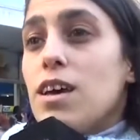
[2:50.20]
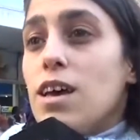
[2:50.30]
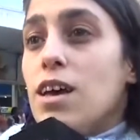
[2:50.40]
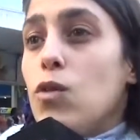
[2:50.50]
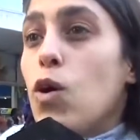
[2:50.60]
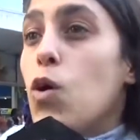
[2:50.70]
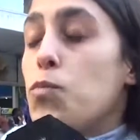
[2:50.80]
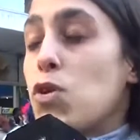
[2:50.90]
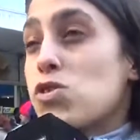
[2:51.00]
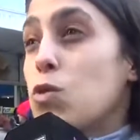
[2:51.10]
Eh, luego
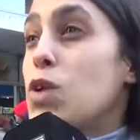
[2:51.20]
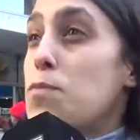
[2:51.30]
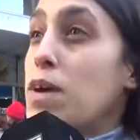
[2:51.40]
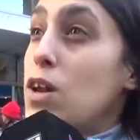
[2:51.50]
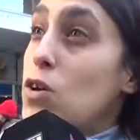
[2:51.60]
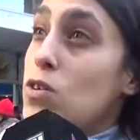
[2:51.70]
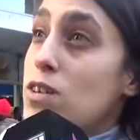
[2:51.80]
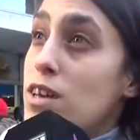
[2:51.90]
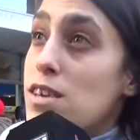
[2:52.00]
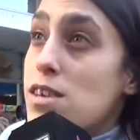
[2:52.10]
Prosegura apeló
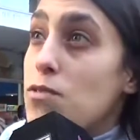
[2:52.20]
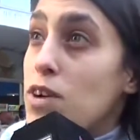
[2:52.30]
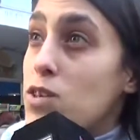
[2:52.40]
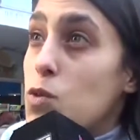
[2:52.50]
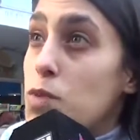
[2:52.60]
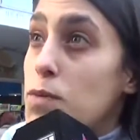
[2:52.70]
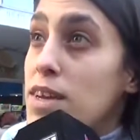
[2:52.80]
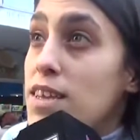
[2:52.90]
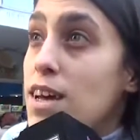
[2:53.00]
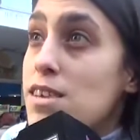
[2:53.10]
ese fallo en primera
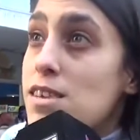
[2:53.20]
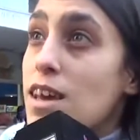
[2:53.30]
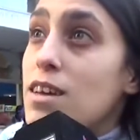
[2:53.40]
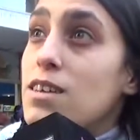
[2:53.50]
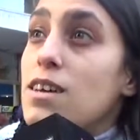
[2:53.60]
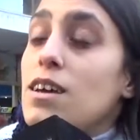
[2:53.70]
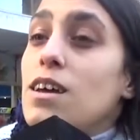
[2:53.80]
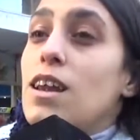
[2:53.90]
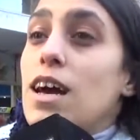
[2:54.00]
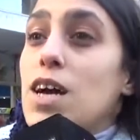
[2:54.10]
instancia.
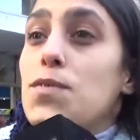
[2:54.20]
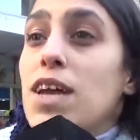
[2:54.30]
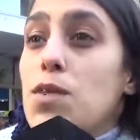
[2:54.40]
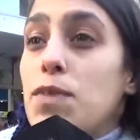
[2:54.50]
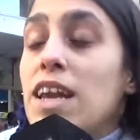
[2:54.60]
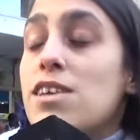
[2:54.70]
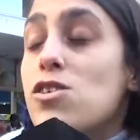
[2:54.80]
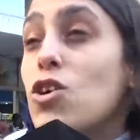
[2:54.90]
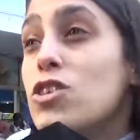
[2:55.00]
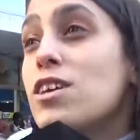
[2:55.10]
La Cámara de
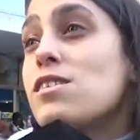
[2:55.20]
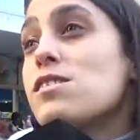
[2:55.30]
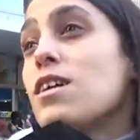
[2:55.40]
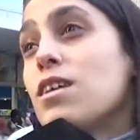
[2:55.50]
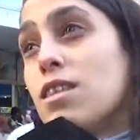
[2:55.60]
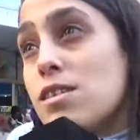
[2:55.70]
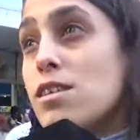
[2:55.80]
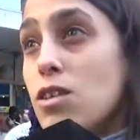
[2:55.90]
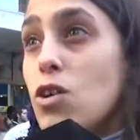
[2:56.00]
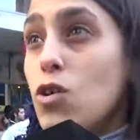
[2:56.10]
Apelaciones
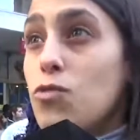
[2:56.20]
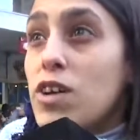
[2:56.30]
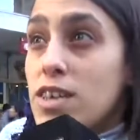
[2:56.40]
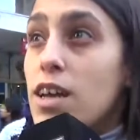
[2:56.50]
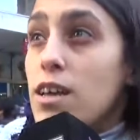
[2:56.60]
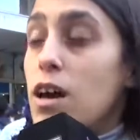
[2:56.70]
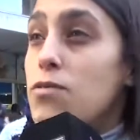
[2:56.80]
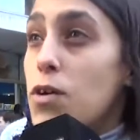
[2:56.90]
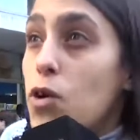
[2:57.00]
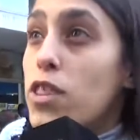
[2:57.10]
decidió fallar eh, a
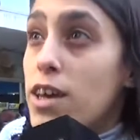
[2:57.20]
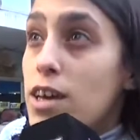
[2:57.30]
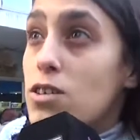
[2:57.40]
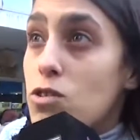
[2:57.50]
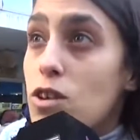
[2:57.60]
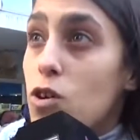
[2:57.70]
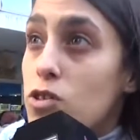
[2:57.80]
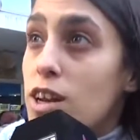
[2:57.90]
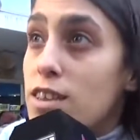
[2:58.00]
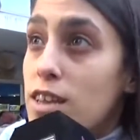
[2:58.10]
favor de ellos, en
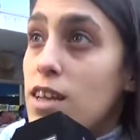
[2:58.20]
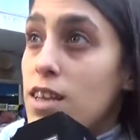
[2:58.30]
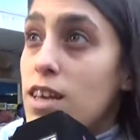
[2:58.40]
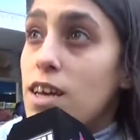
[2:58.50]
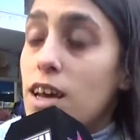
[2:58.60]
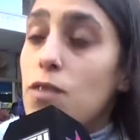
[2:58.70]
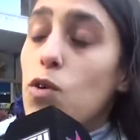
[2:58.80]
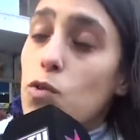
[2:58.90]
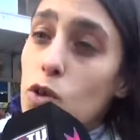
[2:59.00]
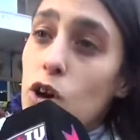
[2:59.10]
contra de Antena Negra, y
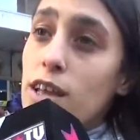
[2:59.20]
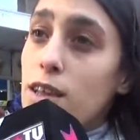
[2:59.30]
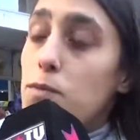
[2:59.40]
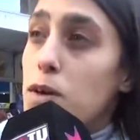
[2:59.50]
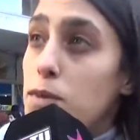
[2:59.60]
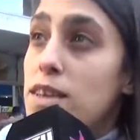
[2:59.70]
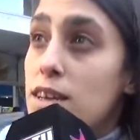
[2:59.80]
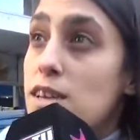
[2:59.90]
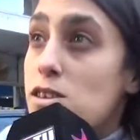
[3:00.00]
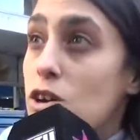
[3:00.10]
volvió a la etapa de
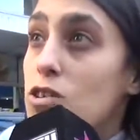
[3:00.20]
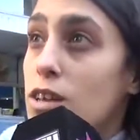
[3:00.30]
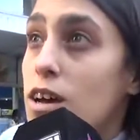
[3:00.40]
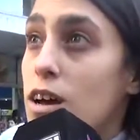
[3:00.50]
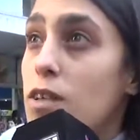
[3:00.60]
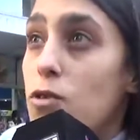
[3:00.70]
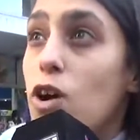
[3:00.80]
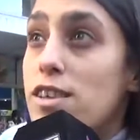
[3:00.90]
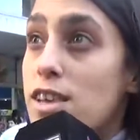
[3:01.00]
investigación a, Foja